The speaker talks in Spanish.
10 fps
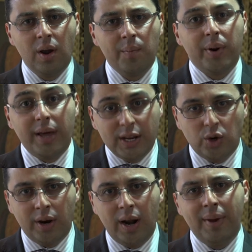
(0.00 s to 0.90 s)
Pero
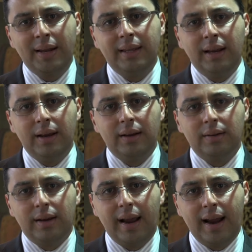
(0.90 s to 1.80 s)
adicionalmente,
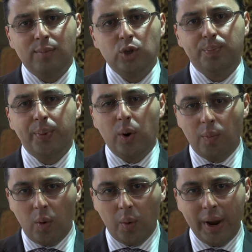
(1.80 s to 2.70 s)
queremos
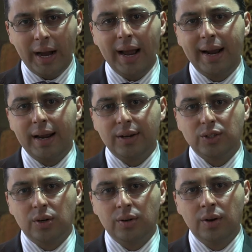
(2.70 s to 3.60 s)
promover la
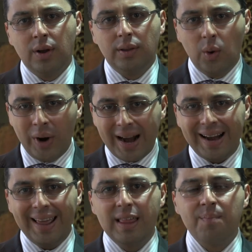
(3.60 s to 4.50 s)
creación de una
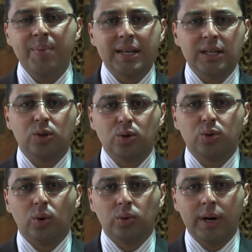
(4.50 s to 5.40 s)
red de empresas
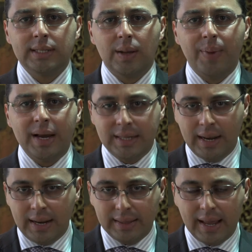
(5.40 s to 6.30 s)
constructoras de paz.
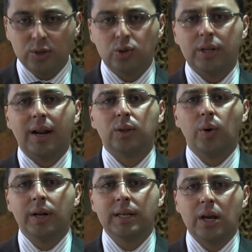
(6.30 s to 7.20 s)
De eso se
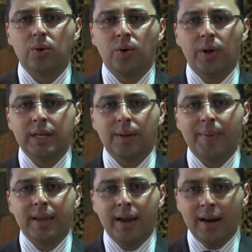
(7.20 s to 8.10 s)
trató el desayuno de esta
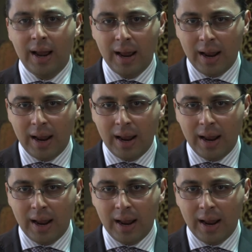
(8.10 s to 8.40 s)
mañana.